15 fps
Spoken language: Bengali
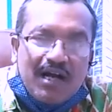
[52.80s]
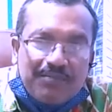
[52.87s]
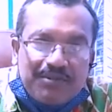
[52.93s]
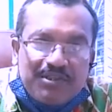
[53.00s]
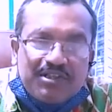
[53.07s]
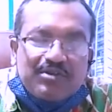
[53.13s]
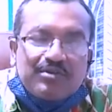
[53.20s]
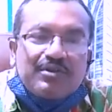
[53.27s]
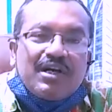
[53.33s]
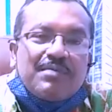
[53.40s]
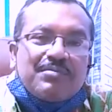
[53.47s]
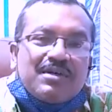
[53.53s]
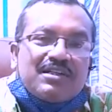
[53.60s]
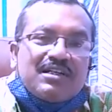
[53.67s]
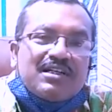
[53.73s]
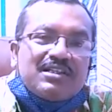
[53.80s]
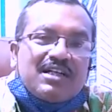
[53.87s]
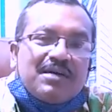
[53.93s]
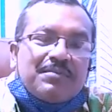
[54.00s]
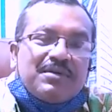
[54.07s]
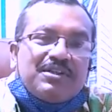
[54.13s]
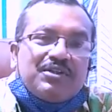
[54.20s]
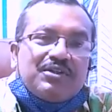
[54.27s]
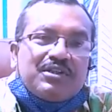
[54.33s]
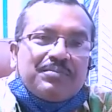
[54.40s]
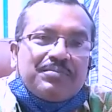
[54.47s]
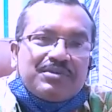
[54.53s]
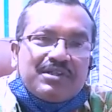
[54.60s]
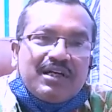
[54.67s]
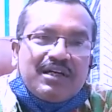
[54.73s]
বিশেষ করে আমরা যারা সাংবাদিকতা
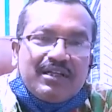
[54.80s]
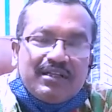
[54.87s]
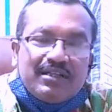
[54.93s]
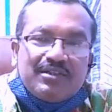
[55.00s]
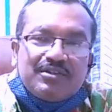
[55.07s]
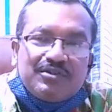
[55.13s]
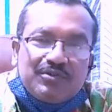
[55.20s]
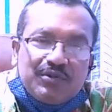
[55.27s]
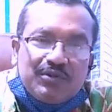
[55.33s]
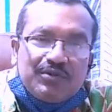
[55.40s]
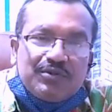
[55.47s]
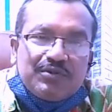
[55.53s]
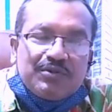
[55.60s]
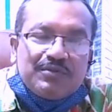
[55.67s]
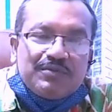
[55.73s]
পেশায় জড়িত